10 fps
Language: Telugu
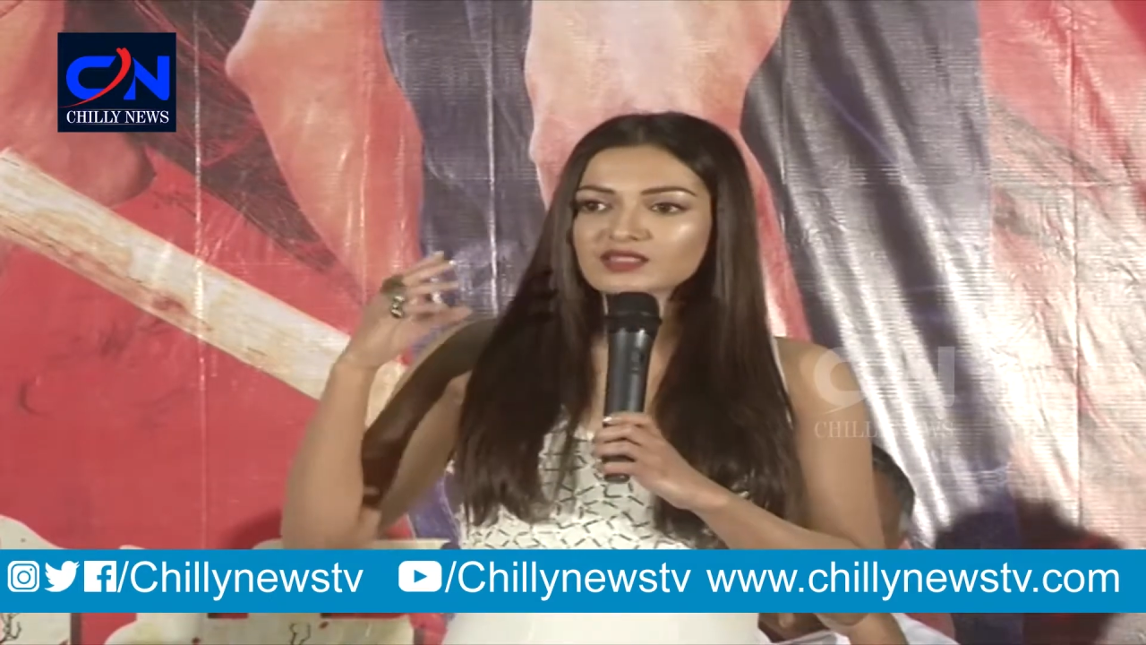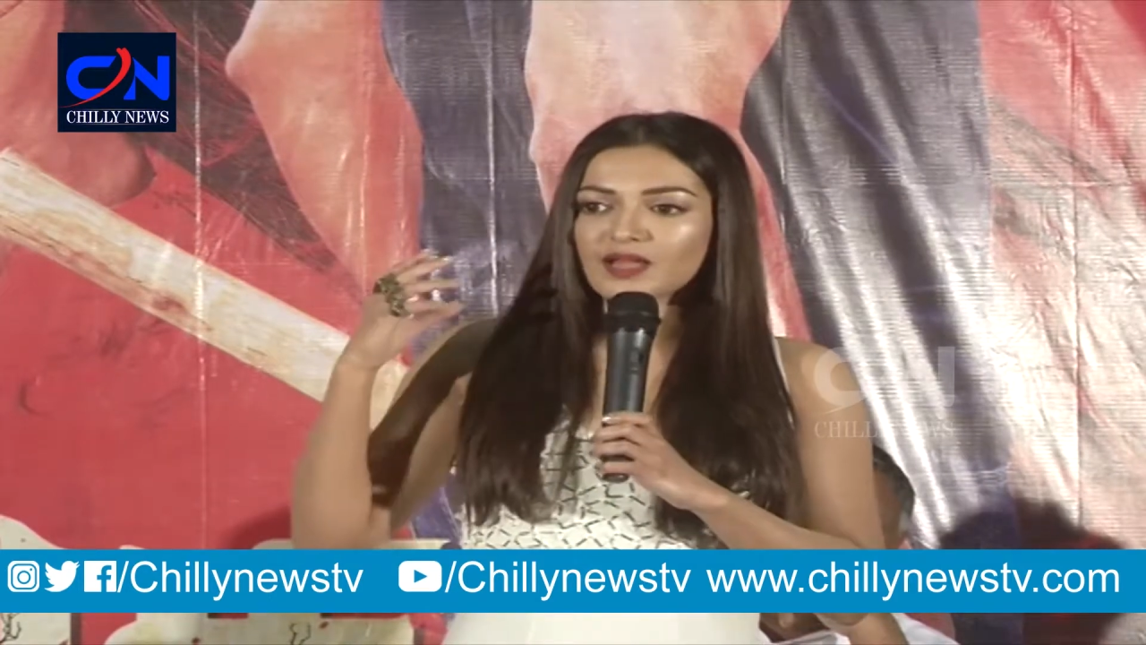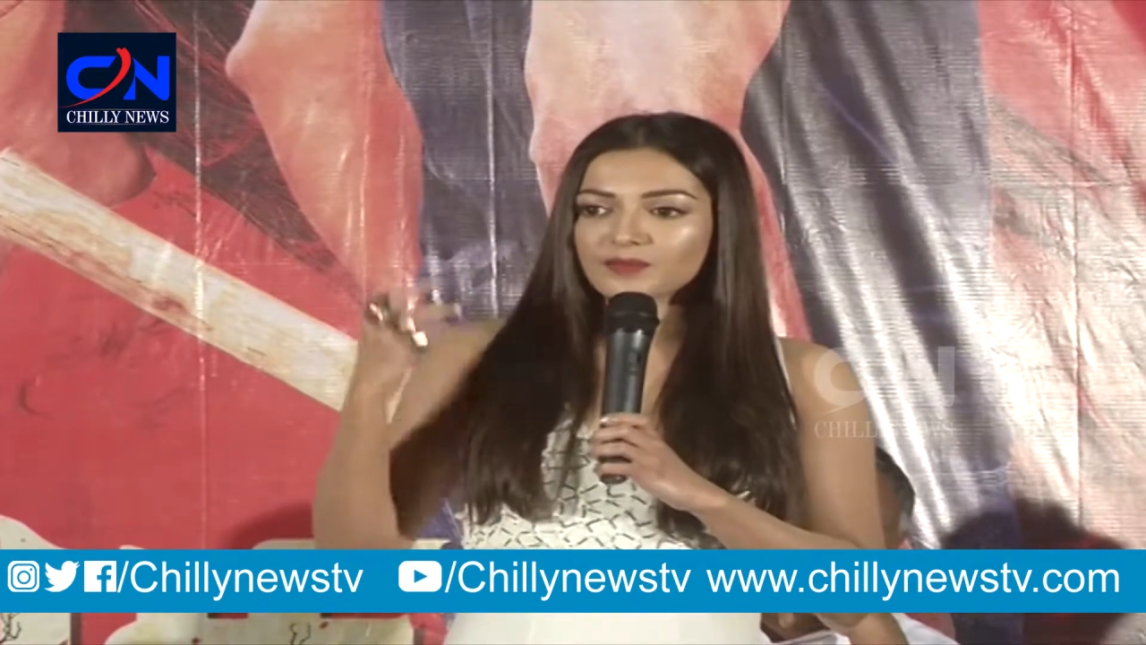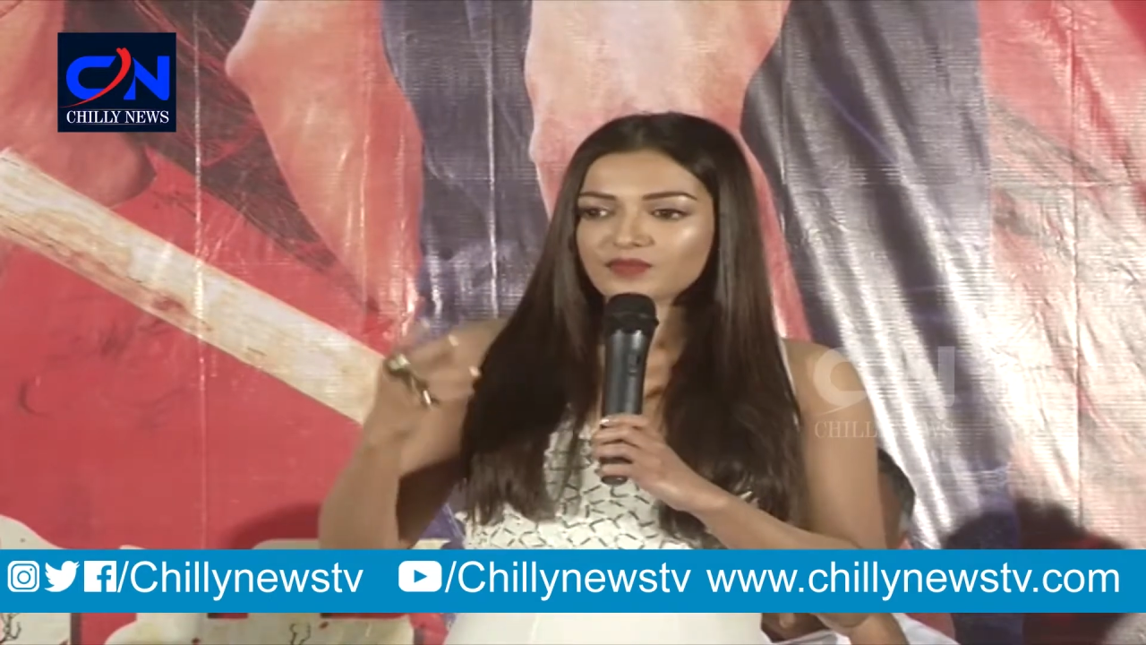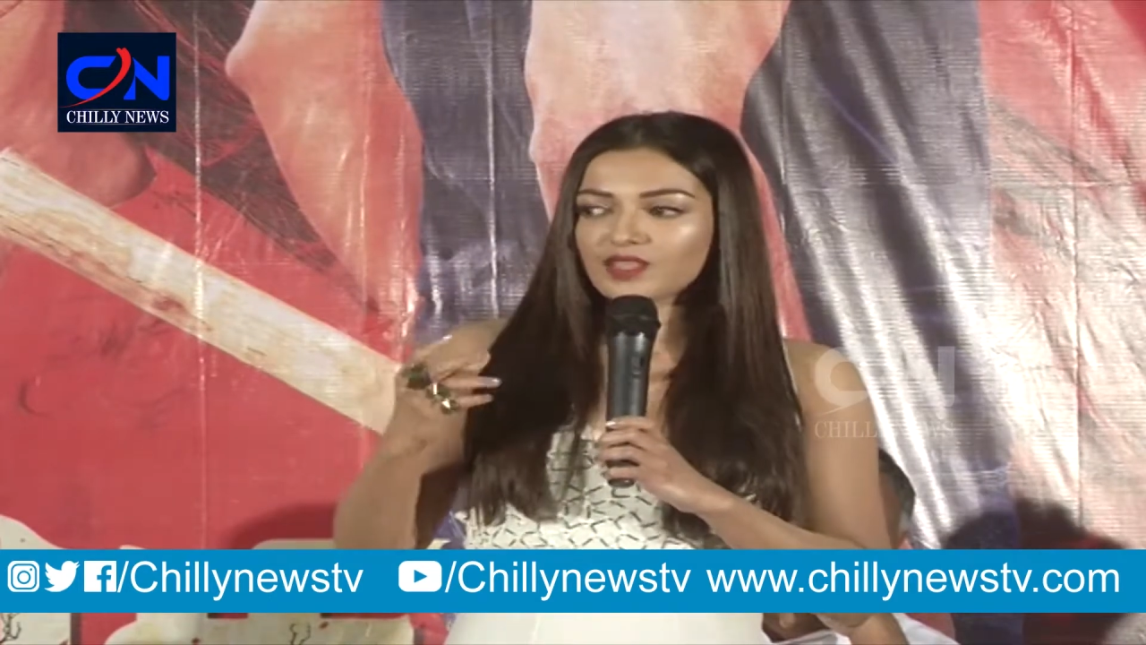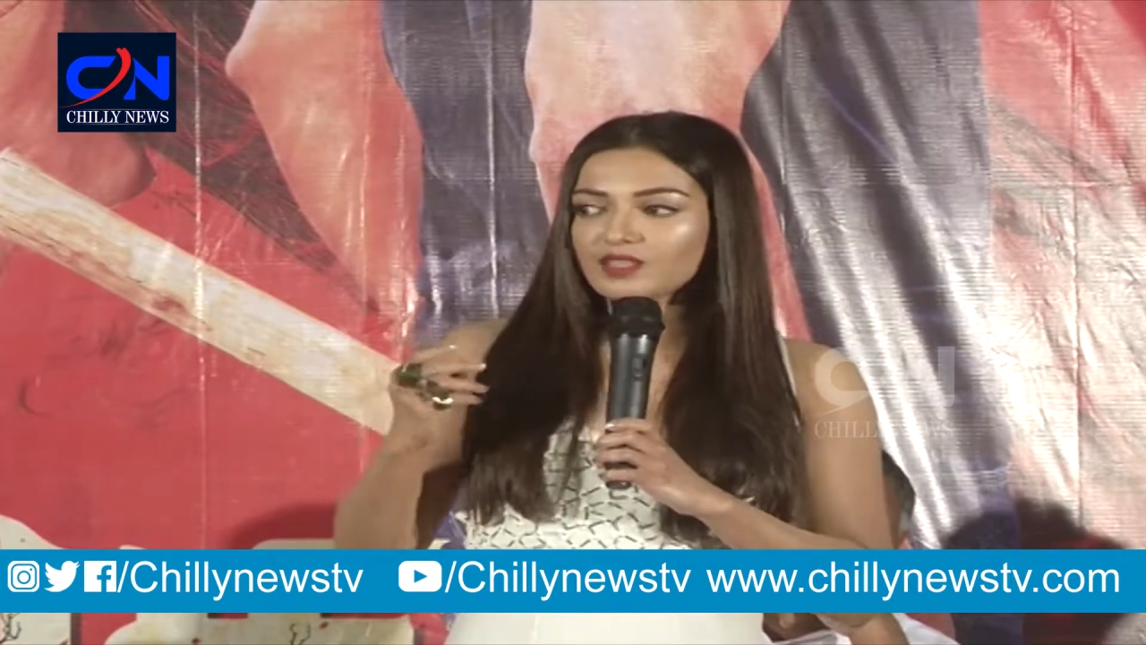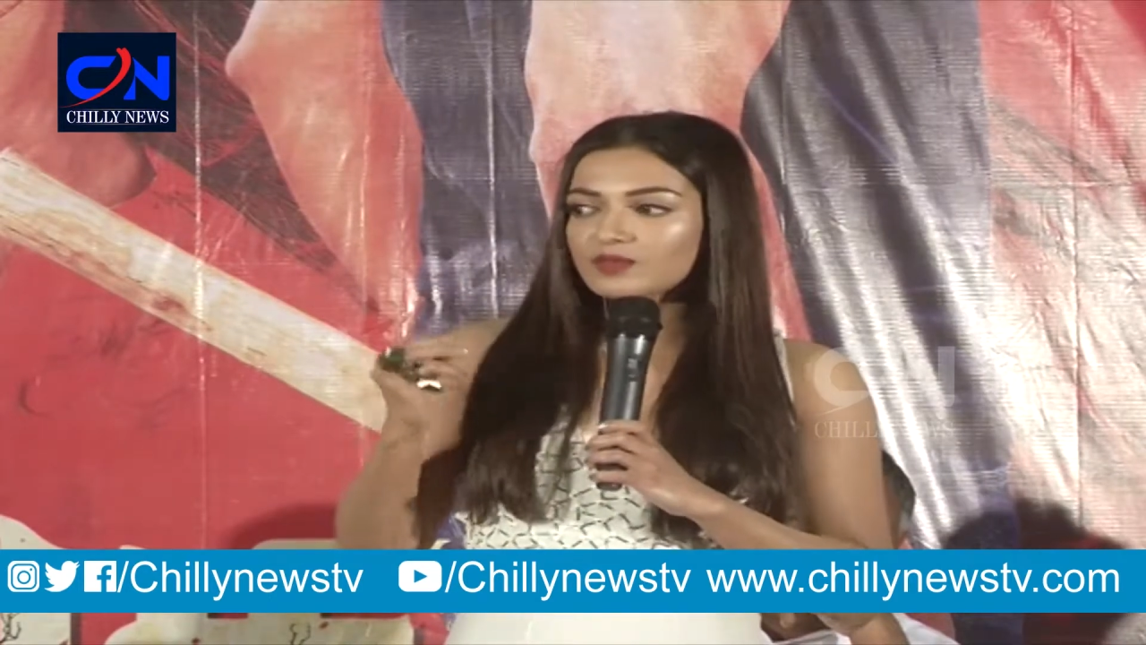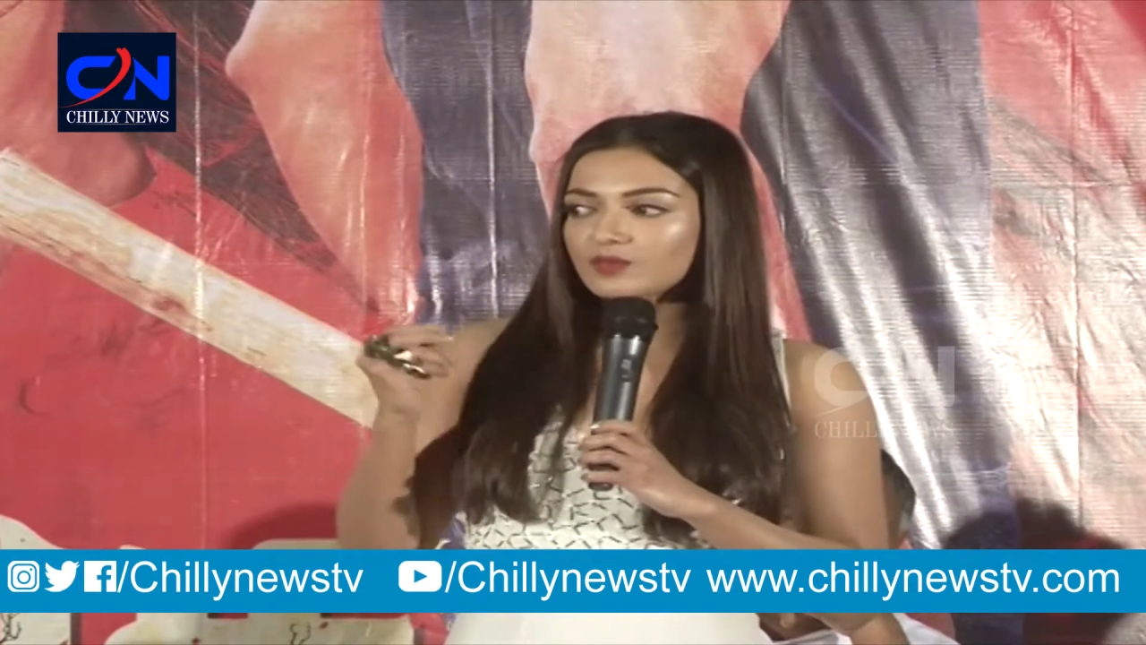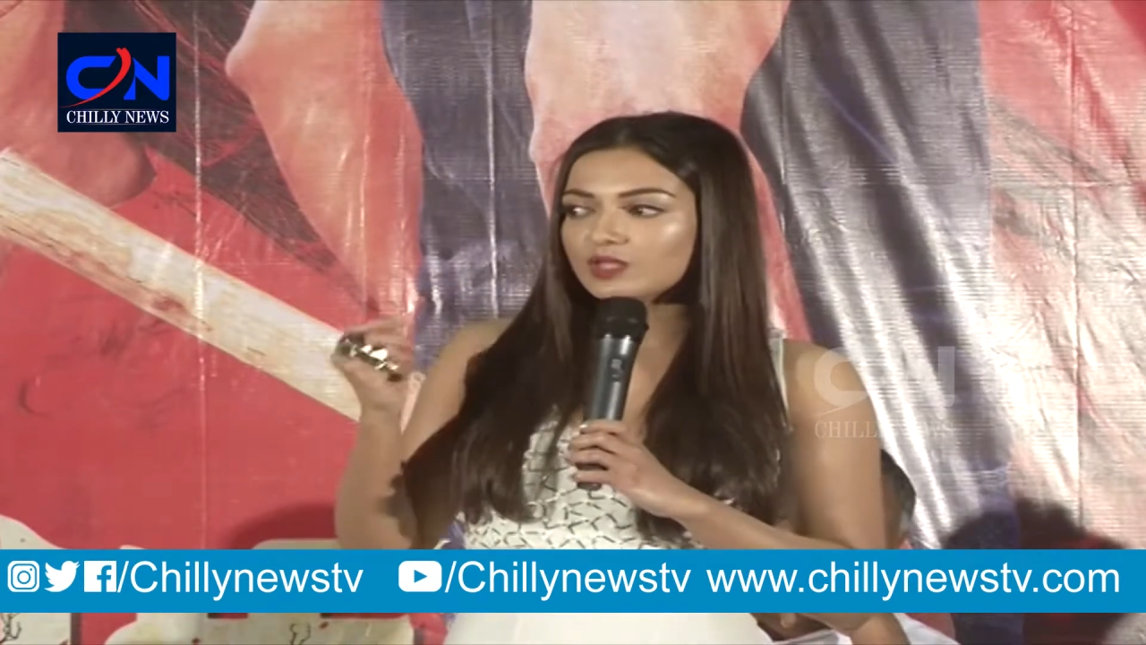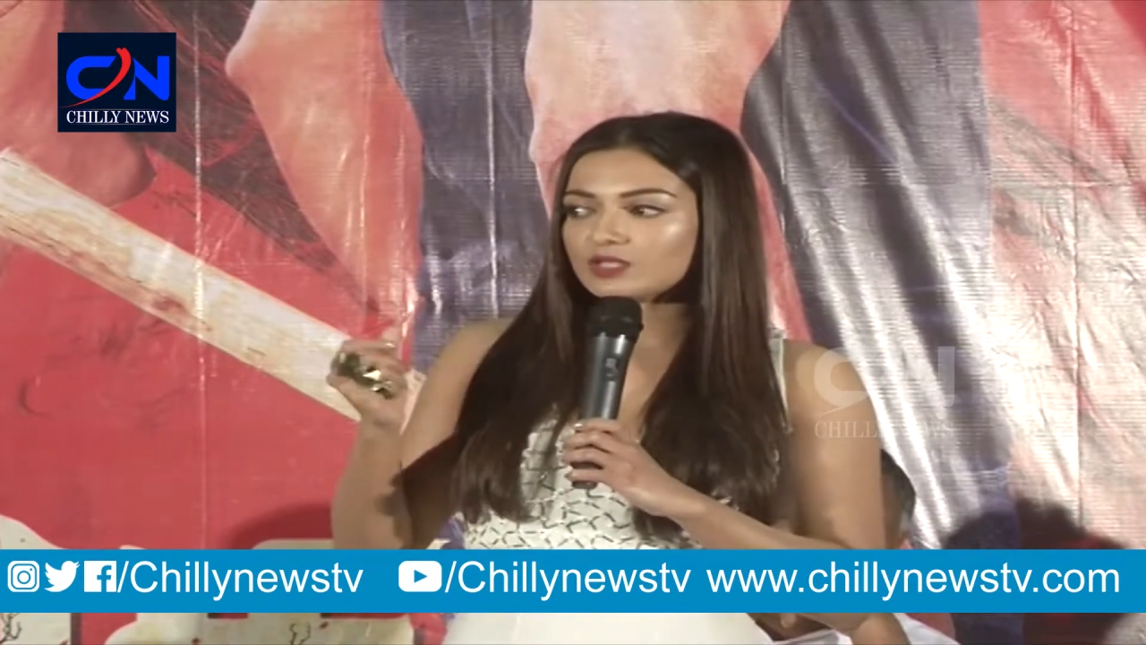సంథింగ్
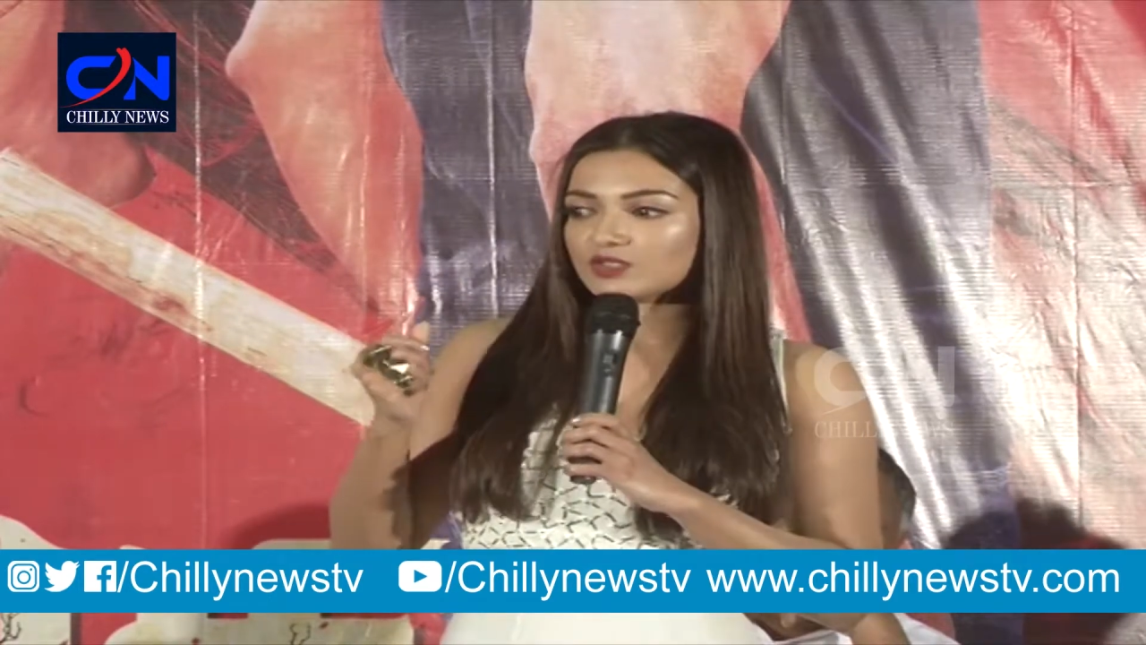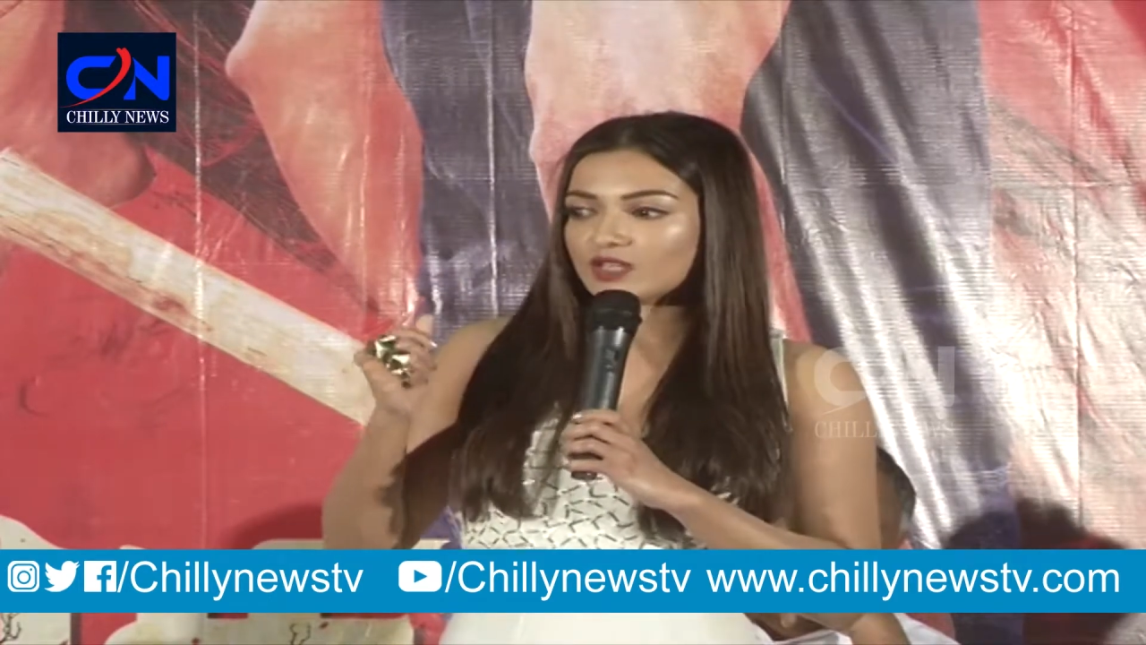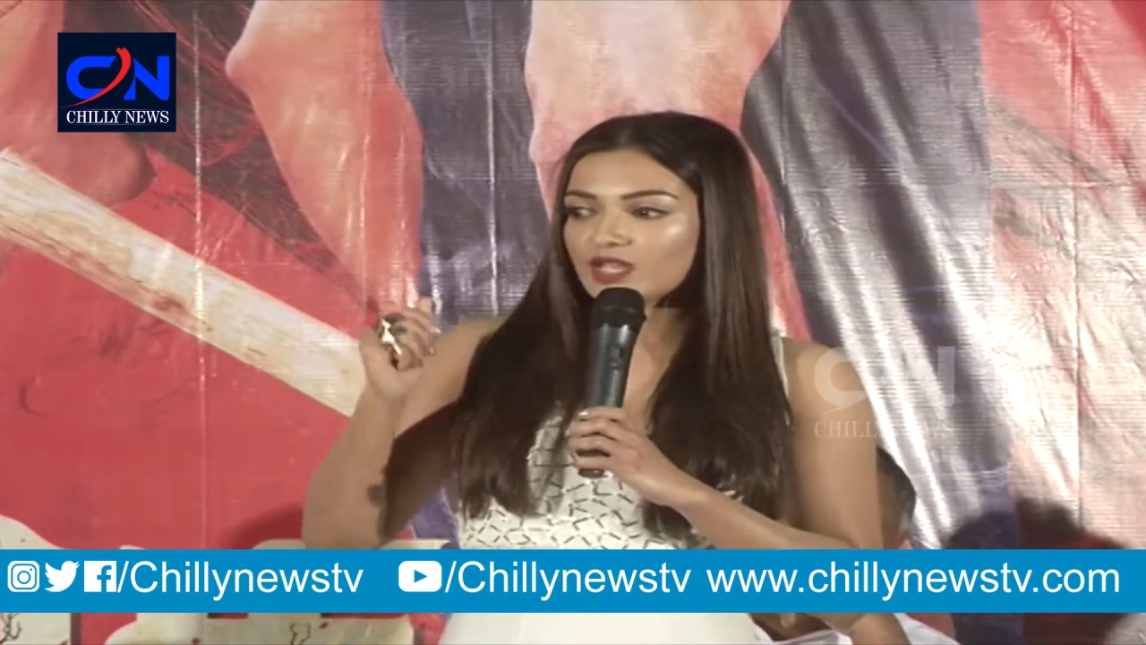విచ్